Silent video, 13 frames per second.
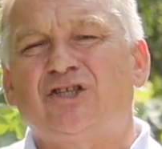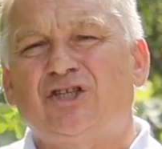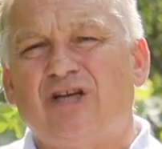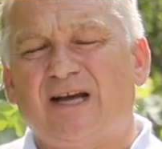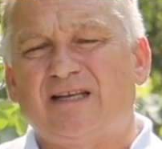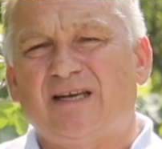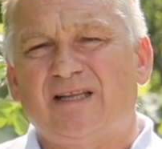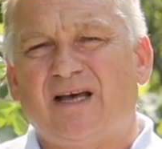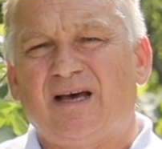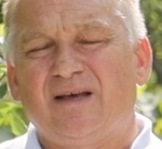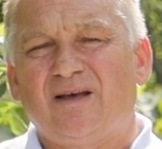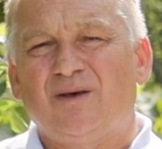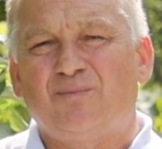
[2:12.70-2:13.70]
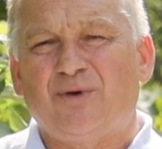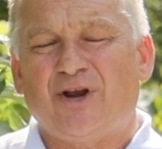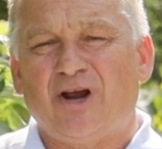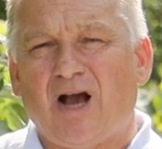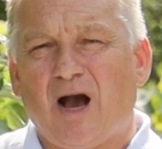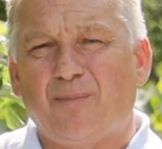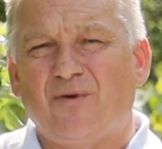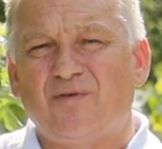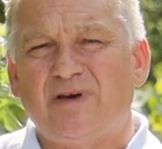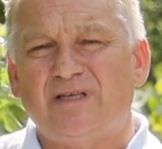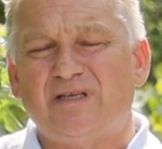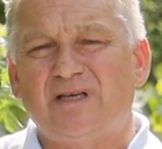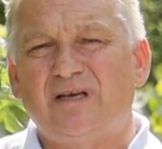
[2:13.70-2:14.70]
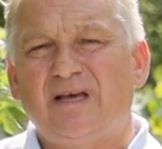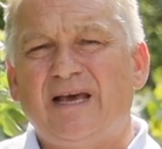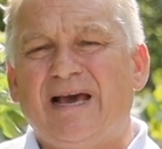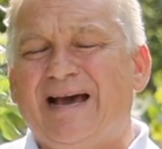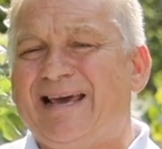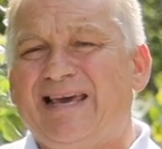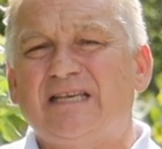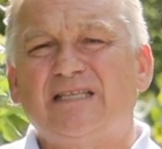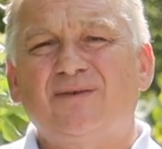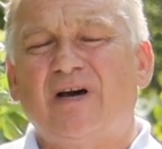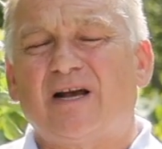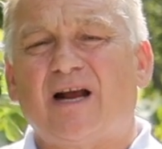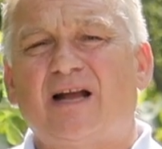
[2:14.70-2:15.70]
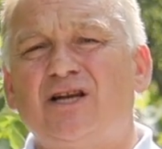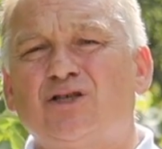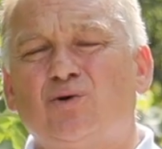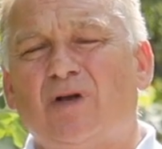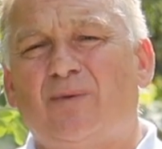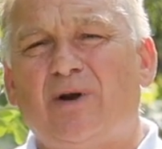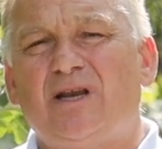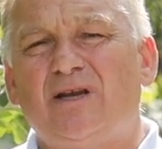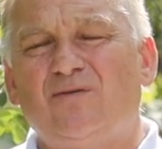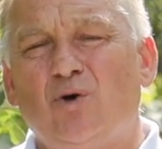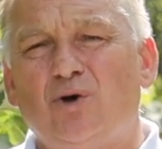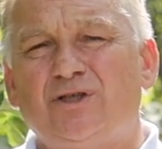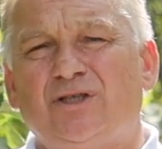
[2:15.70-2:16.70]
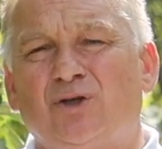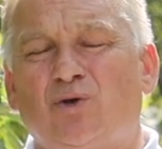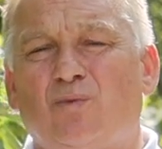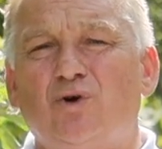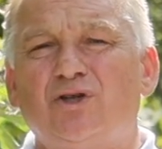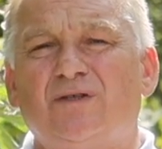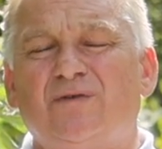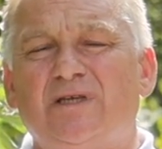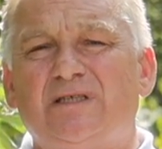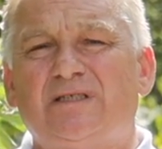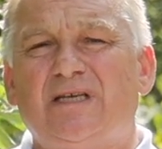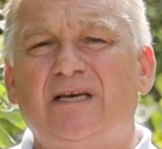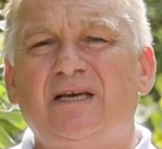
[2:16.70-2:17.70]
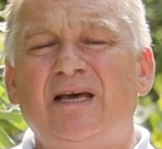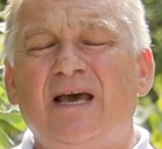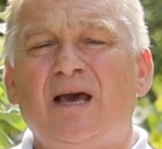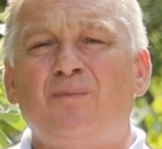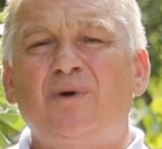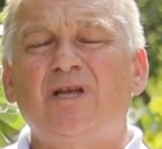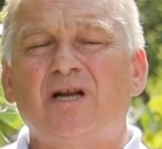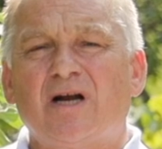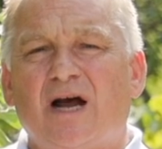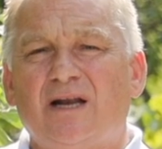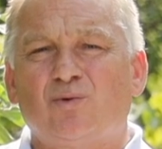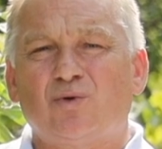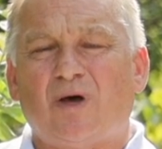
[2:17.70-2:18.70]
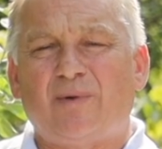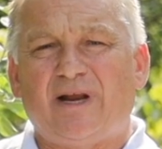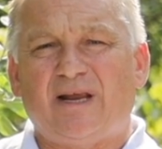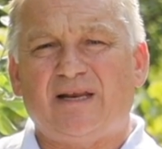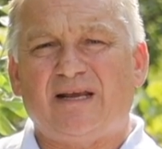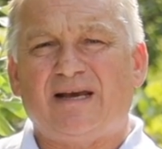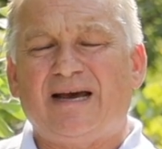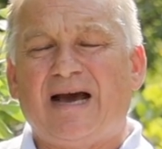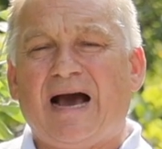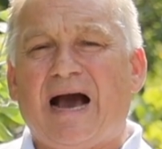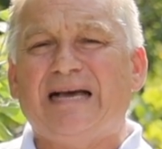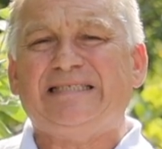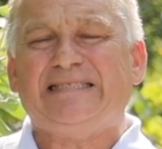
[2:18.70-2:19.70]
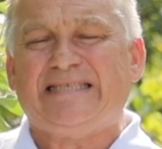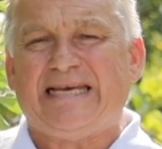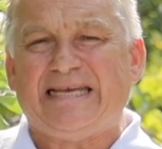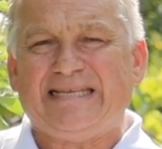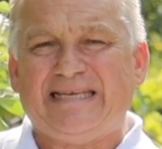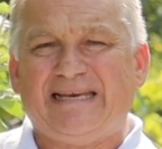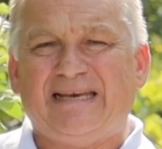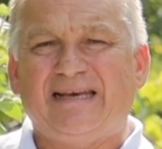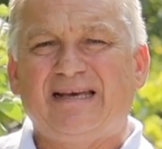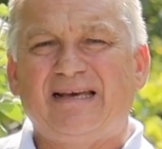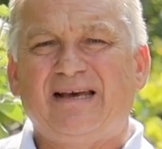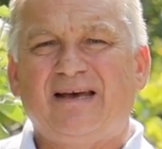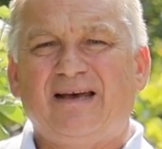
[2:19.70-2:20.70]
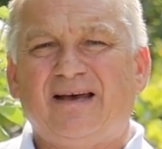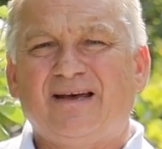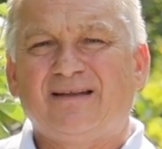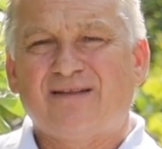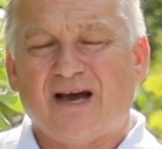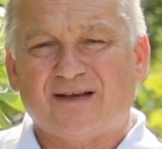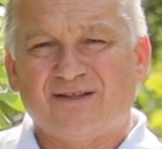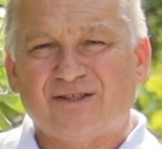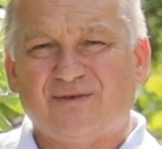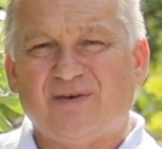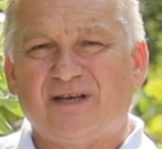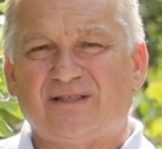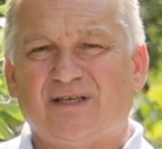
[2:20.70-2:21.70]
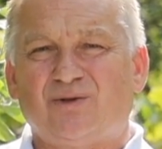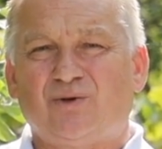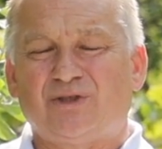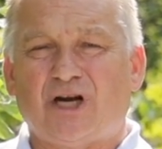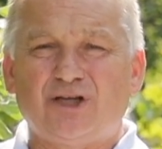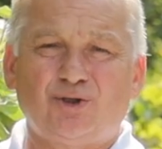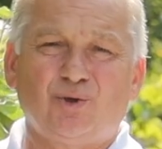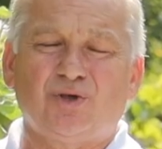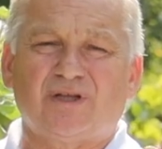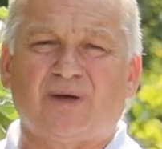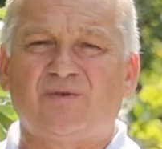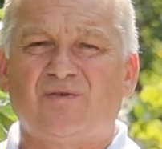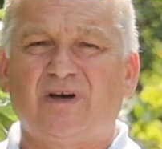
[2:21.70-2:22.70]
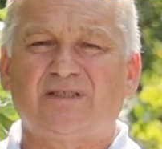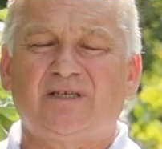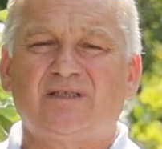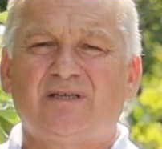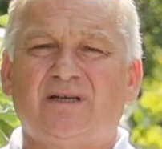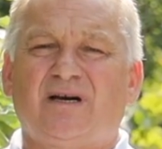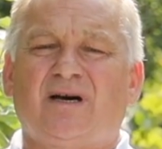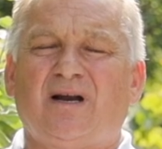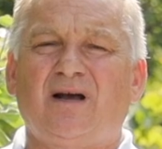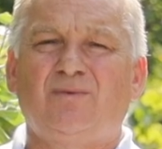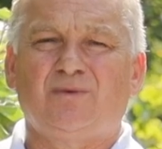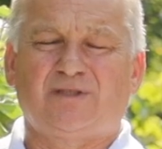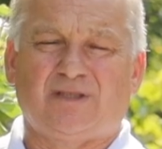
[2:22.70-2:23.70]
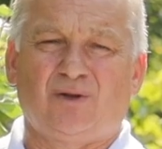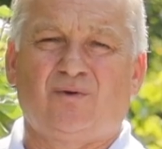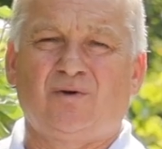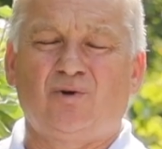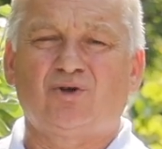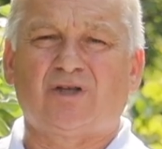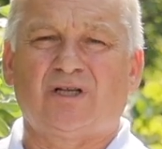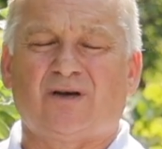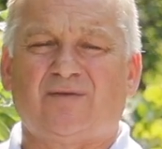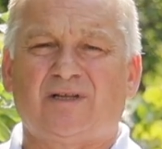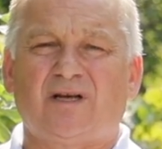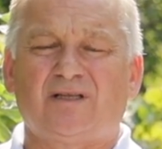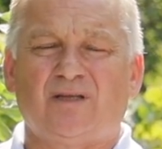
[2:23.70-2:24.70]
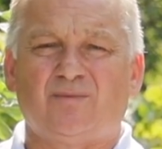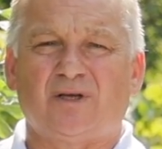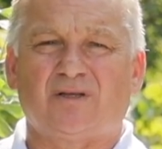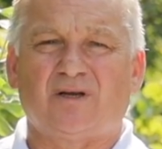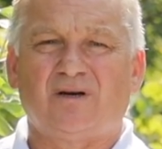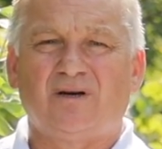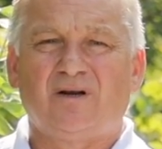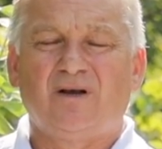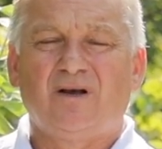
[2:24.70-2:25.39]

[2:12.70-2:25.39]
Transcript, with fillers: тщательно перекапываете, если вы органические удобрения не вносите, то можете внести минеральное удобрение, осеннее, так называется оно, из расчета там 20 грамм столовой ложка на квадратный метр.